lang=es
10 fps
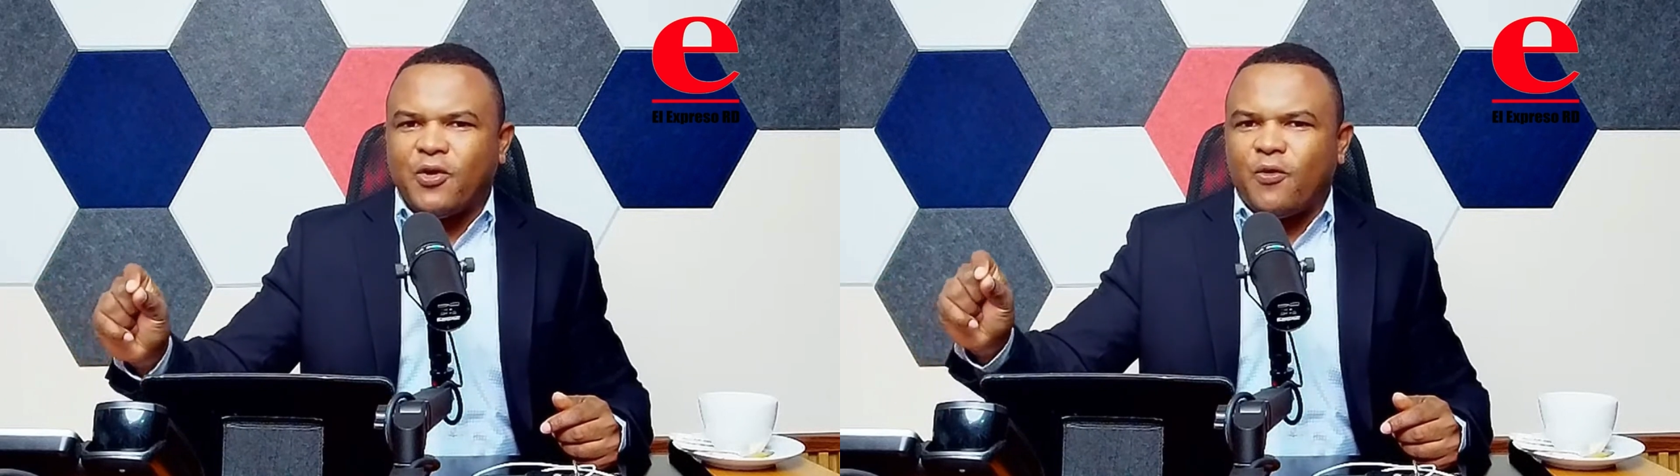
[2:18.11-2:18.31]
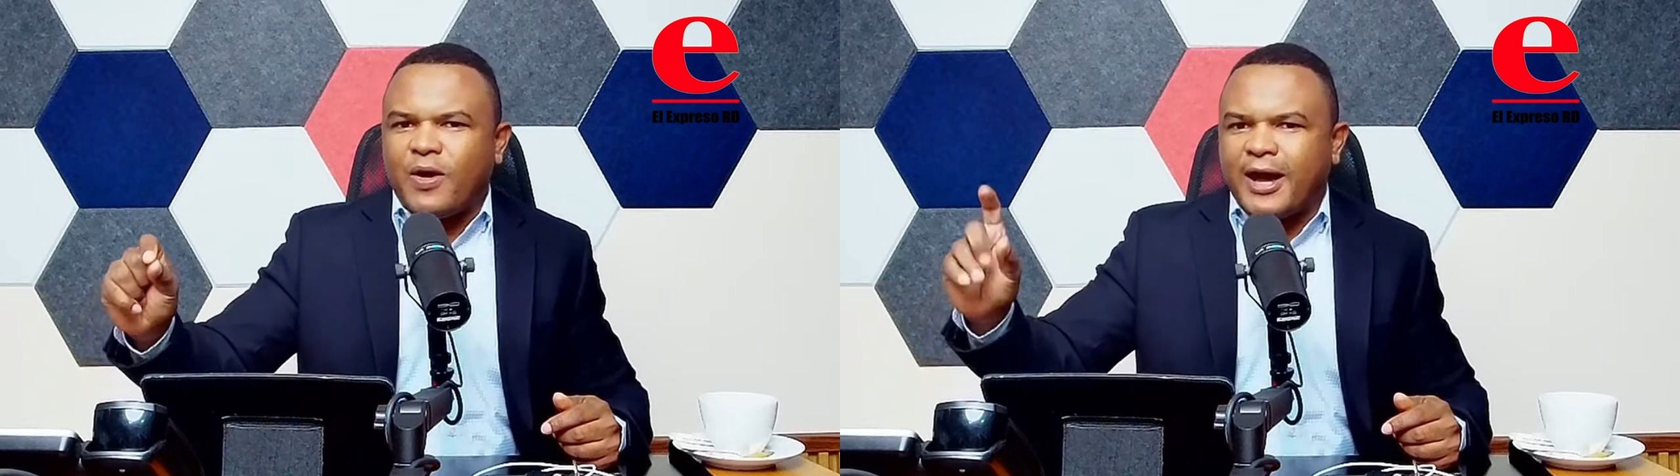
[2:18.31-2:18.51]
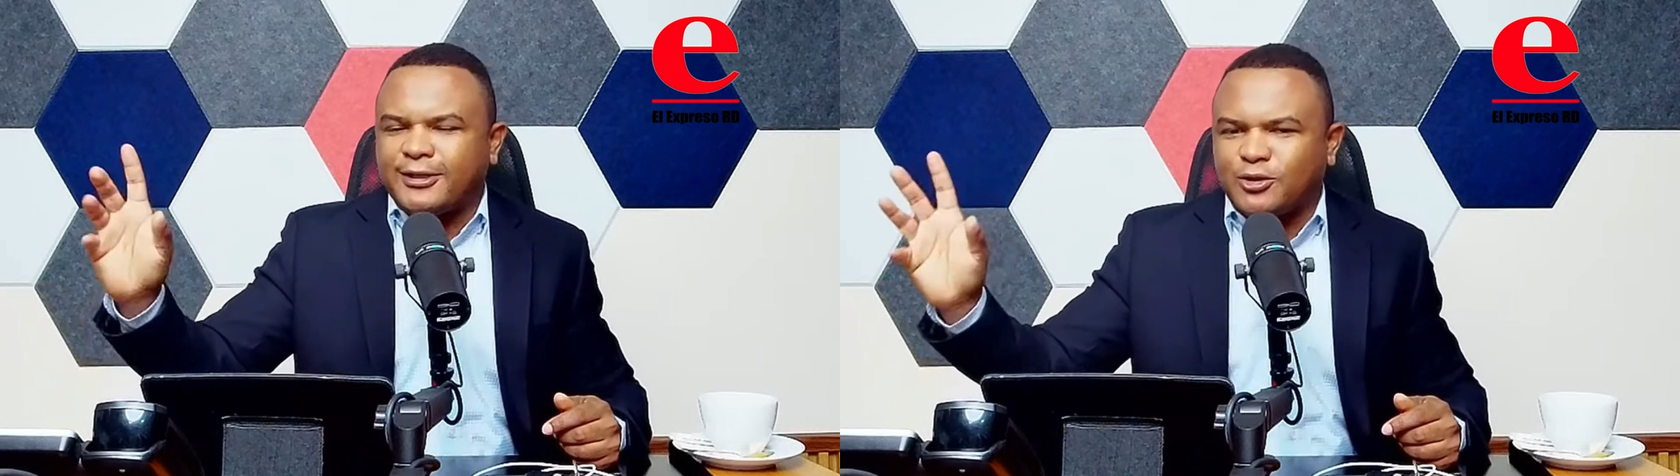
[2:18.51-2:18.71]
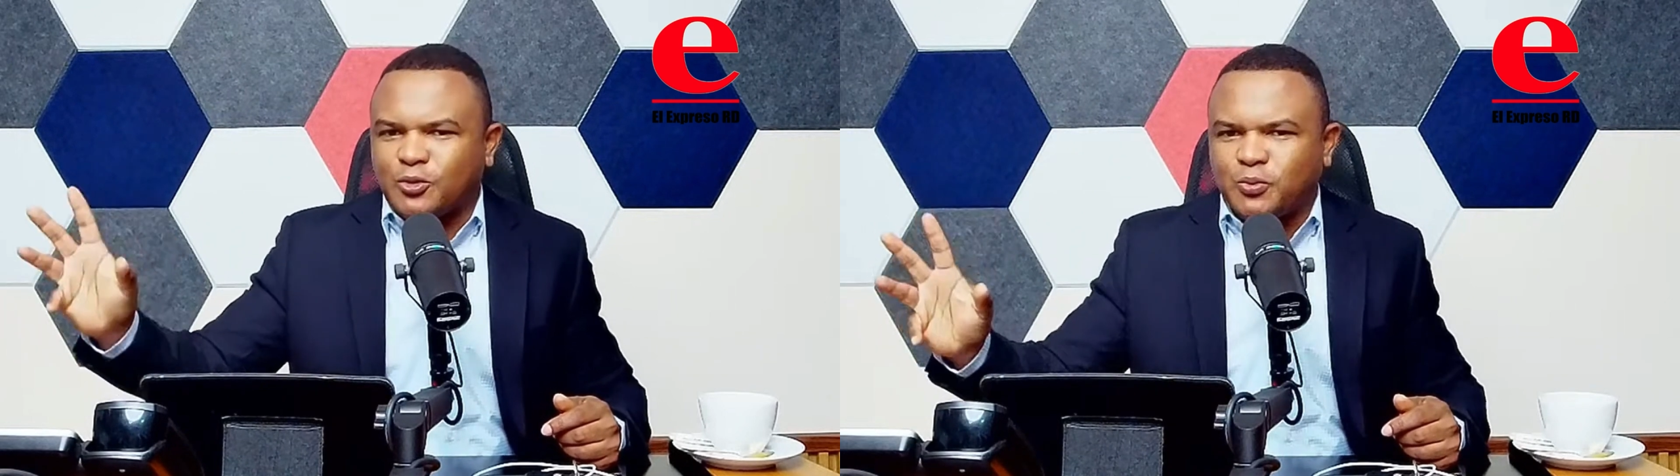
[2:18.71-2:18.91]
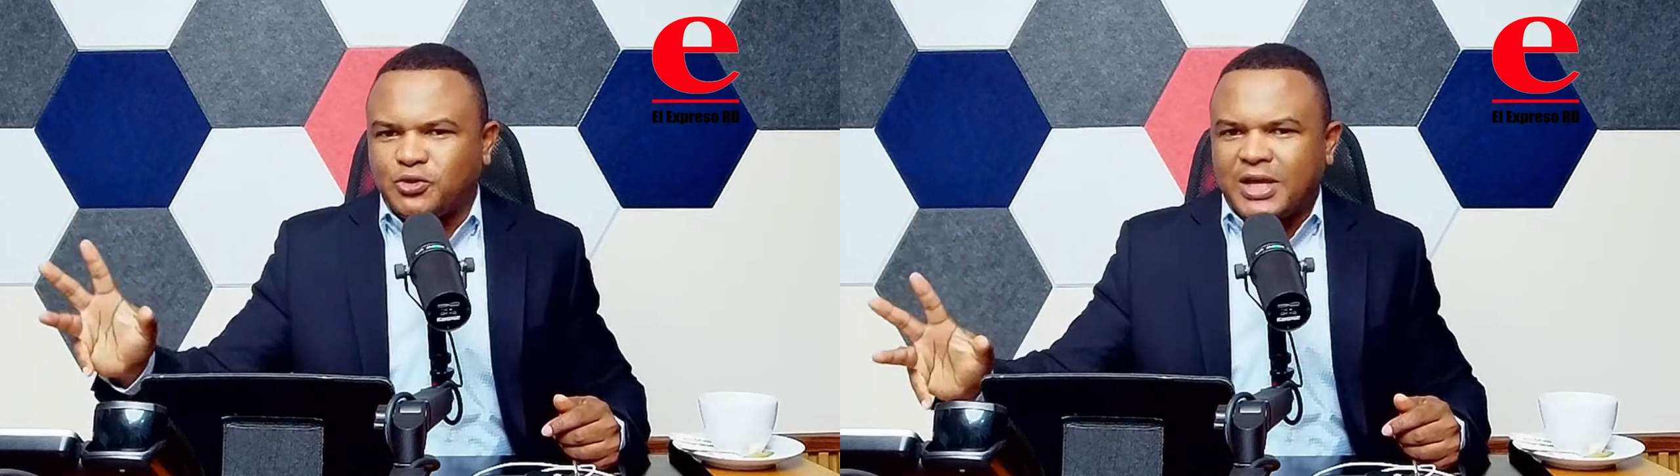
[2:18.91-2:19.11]
o a
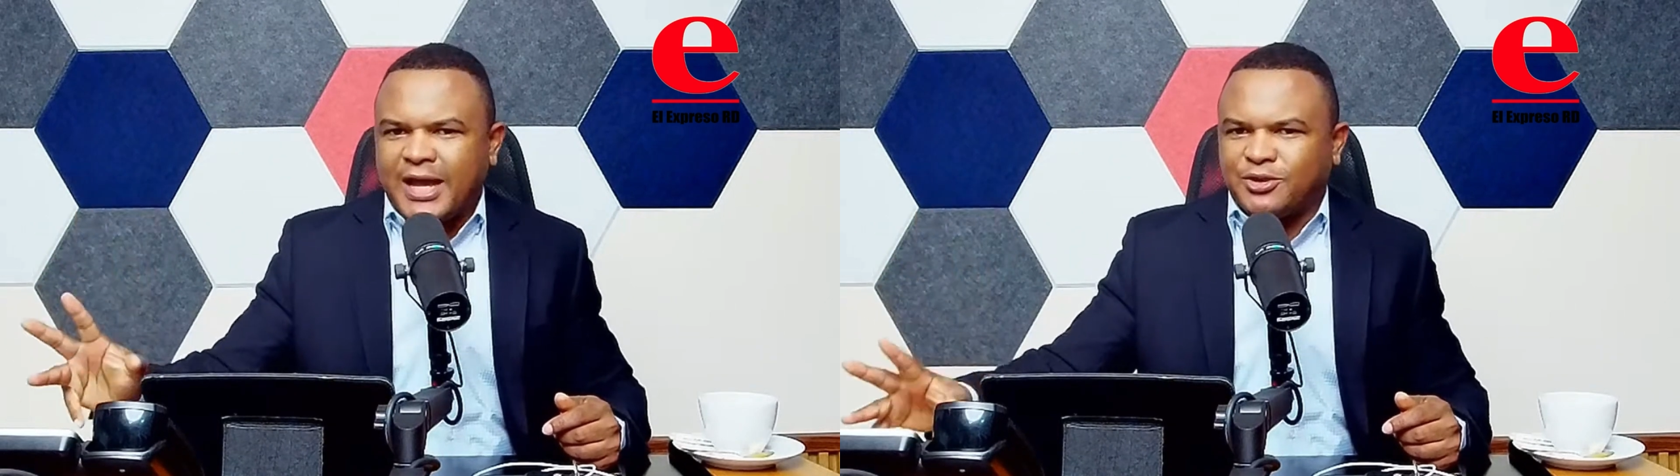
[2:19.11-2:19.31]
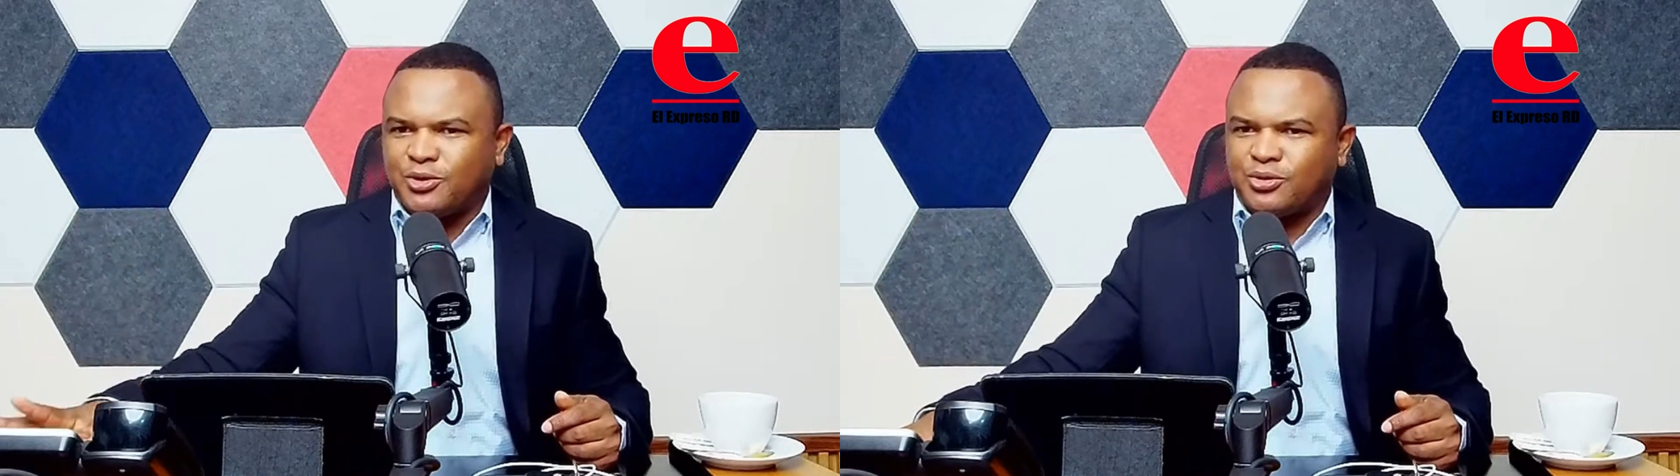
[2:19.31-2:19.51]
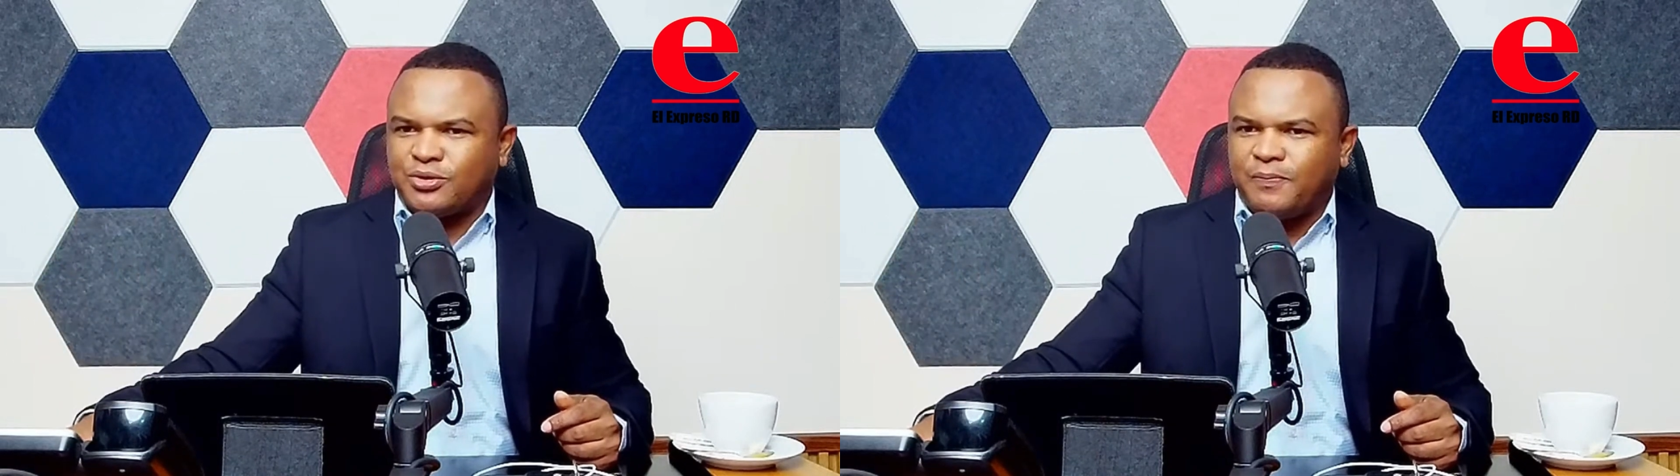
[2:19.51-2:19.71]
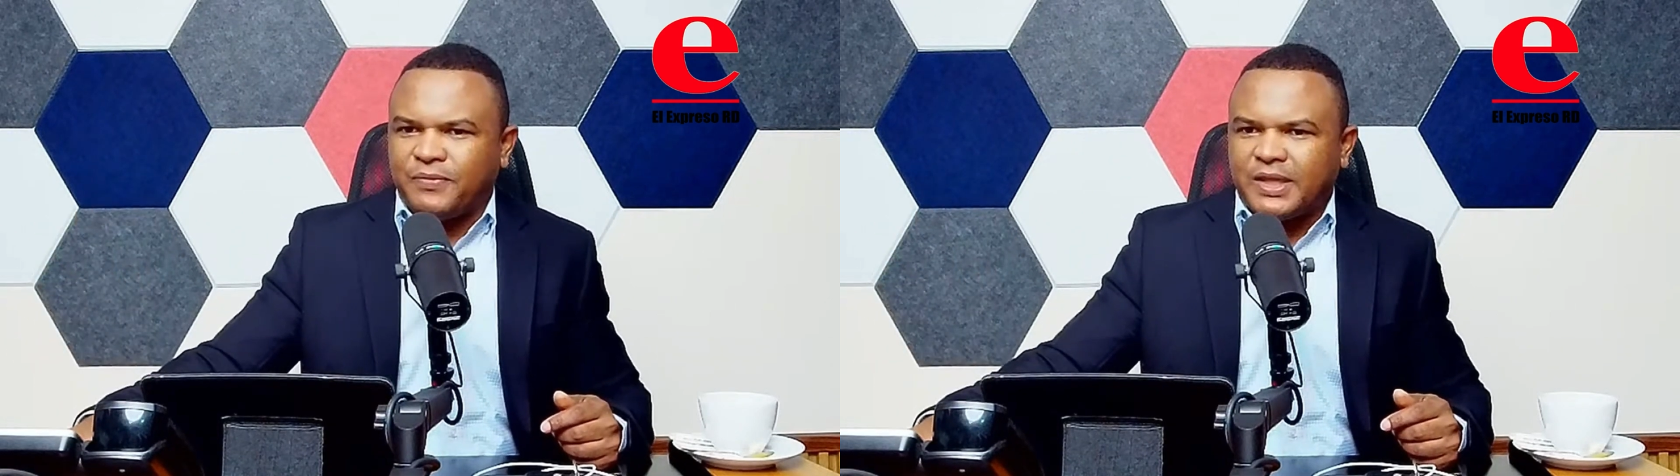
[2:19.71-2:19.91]
esos muchachos